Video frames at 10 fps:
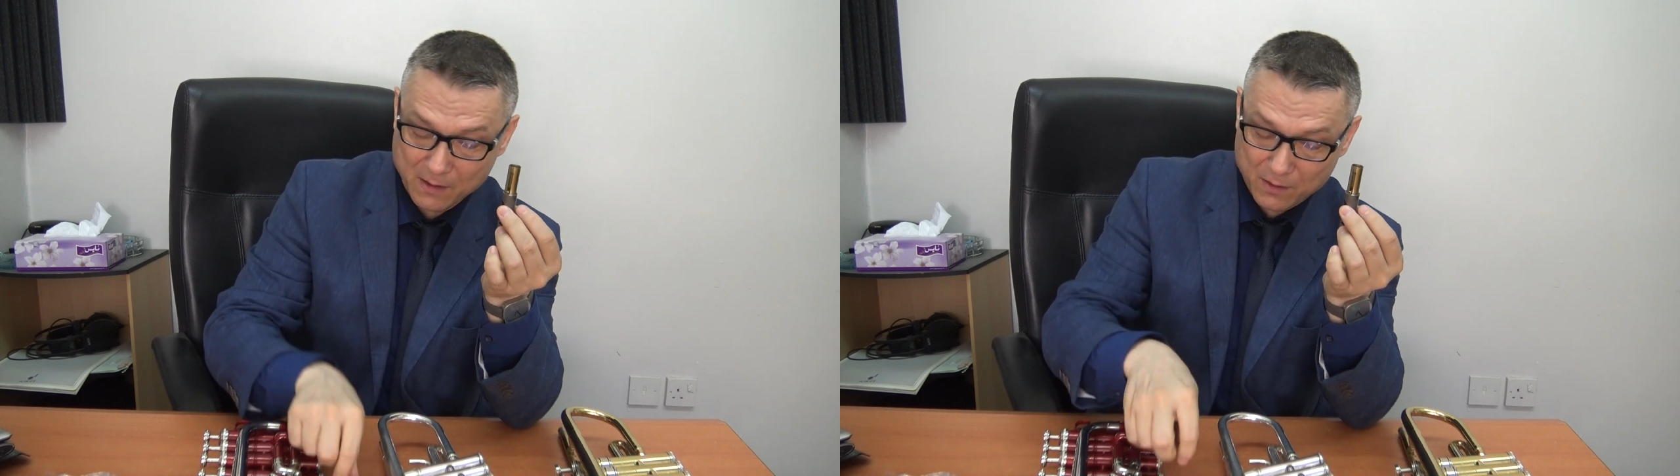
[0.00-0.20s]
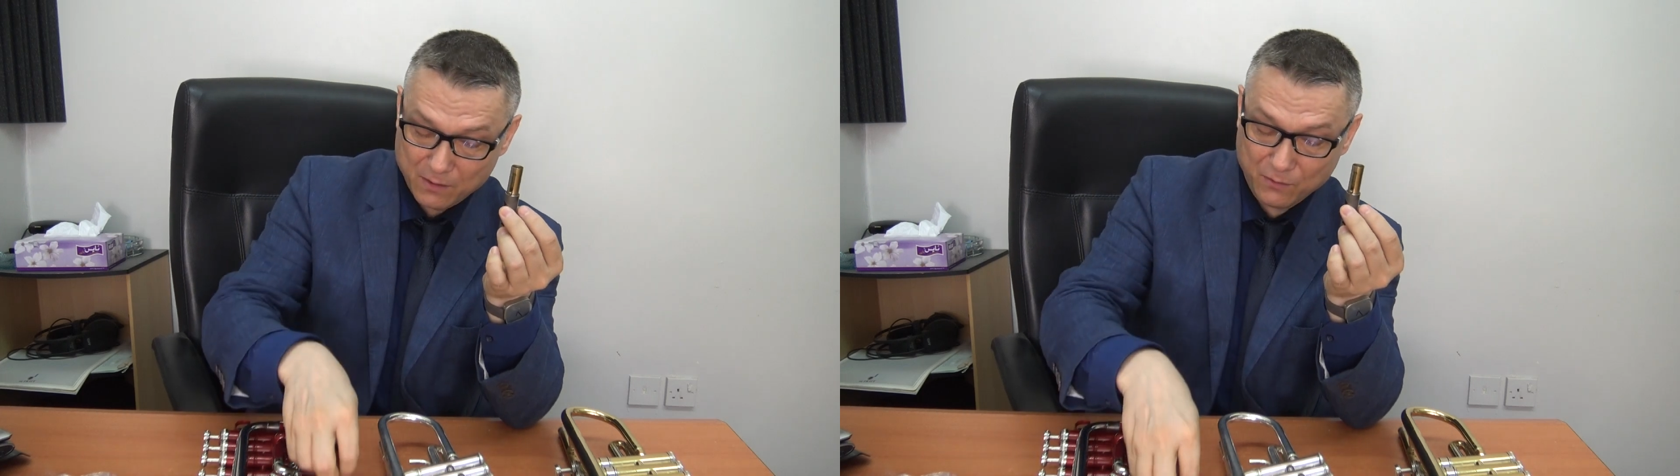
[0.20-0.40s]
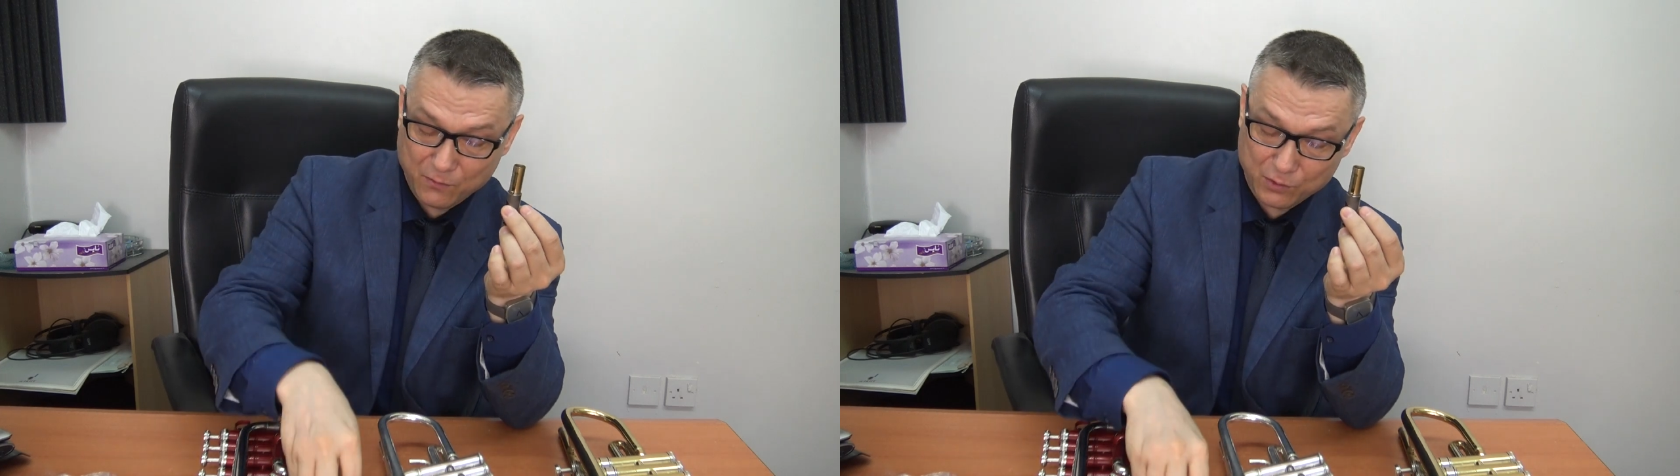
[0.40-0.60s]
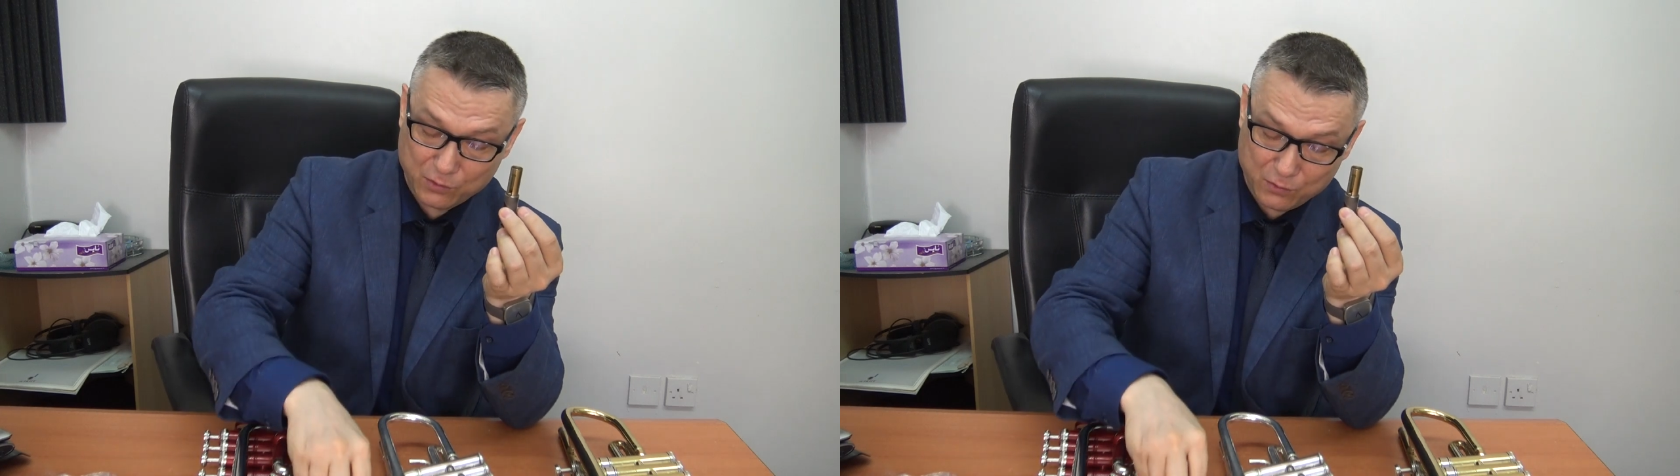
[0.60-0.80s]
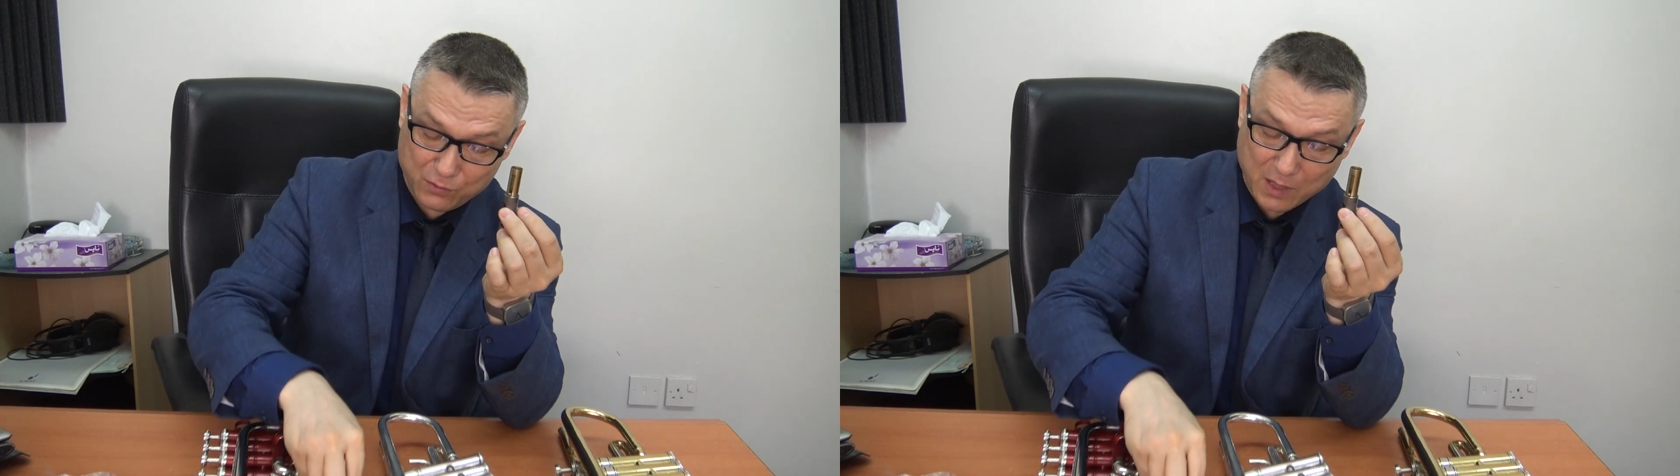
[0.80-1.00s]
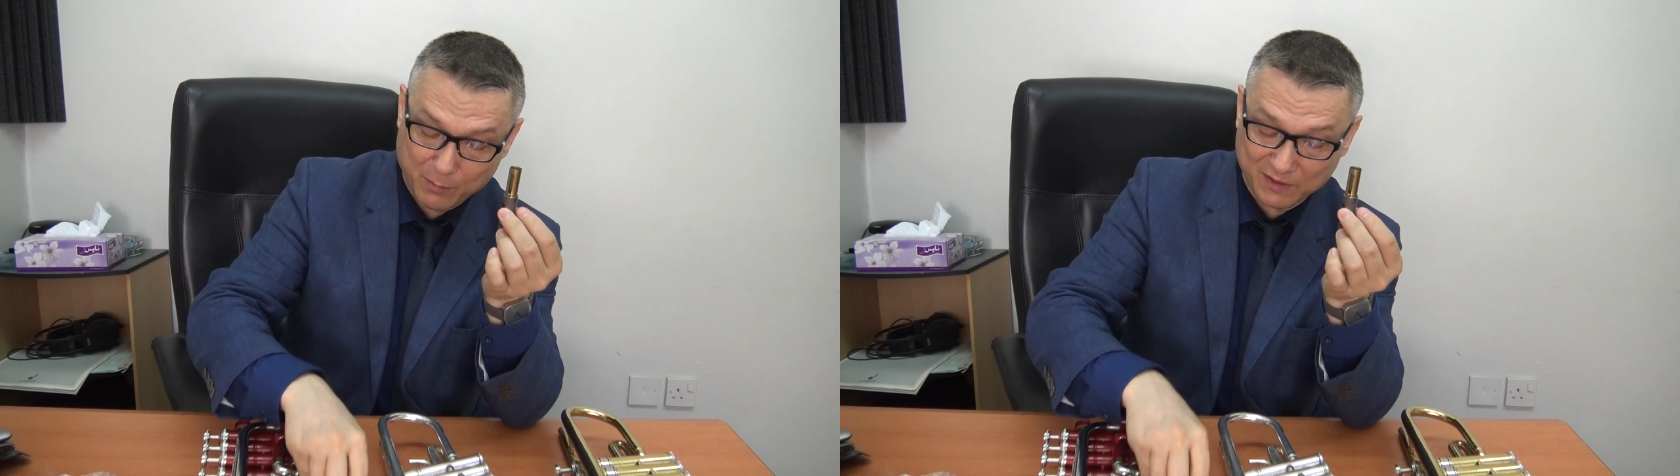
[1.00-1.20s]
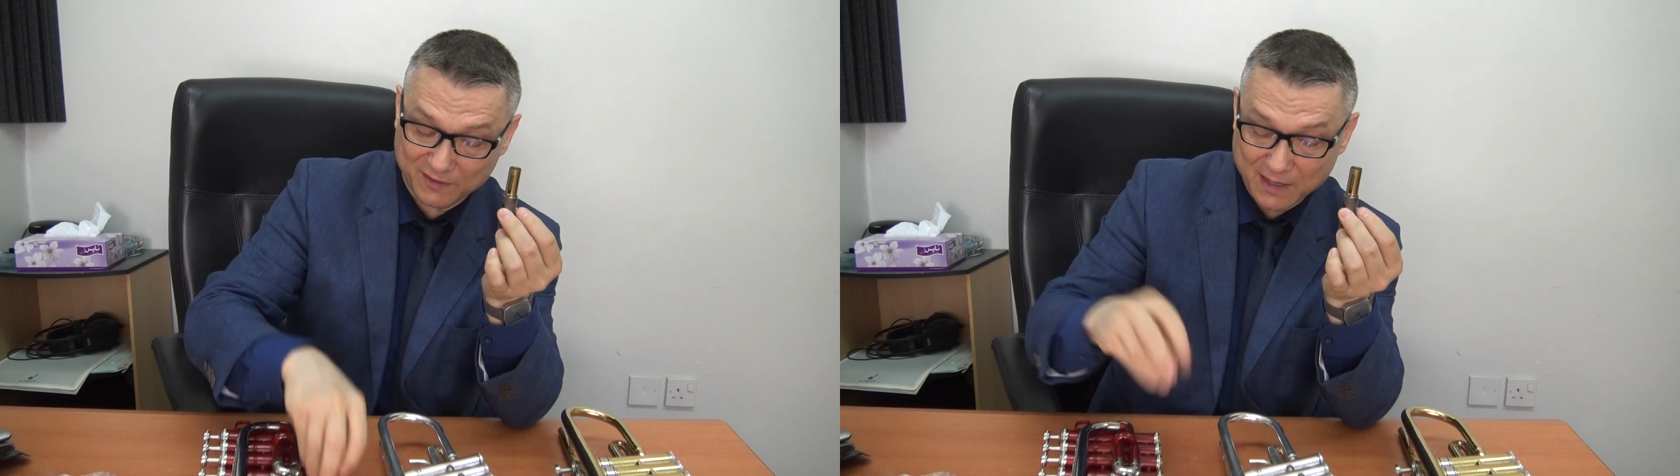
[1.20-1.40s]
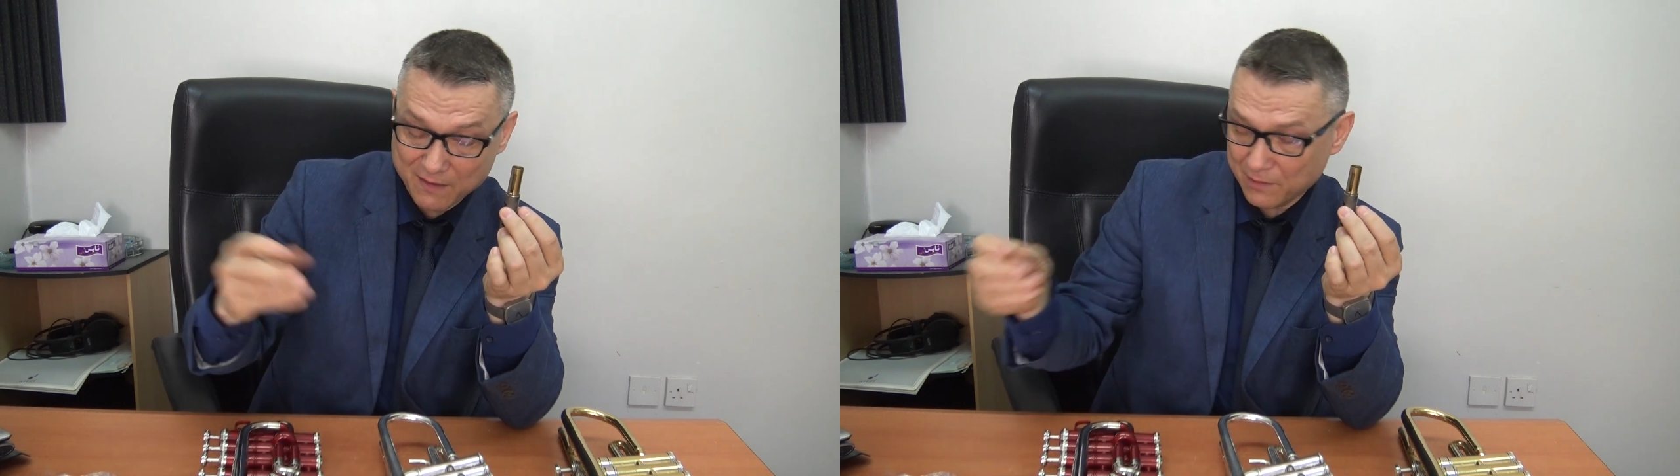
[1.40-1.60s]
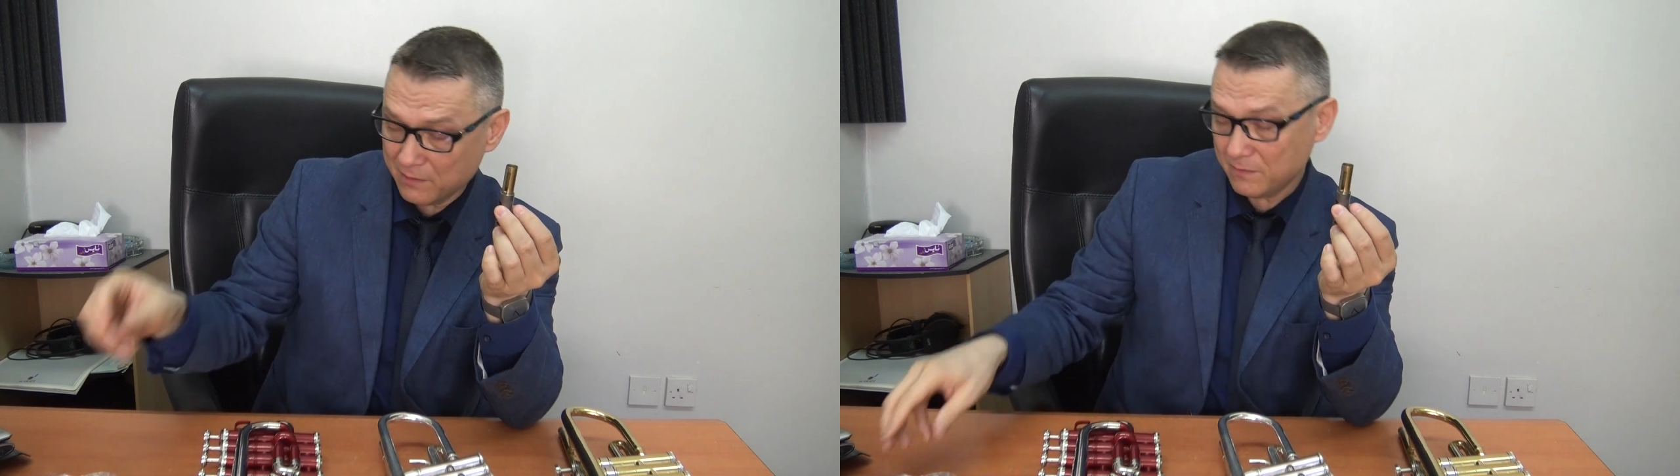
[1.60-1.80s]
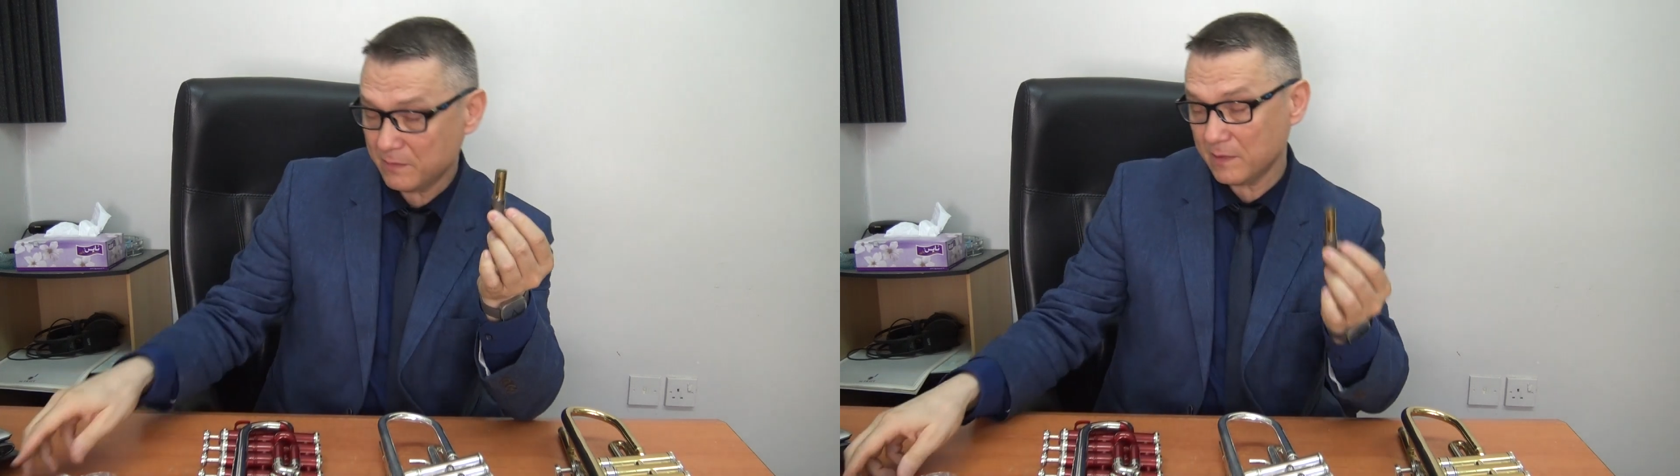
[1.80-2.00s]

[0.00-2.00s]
Вот. Ну, я поставил,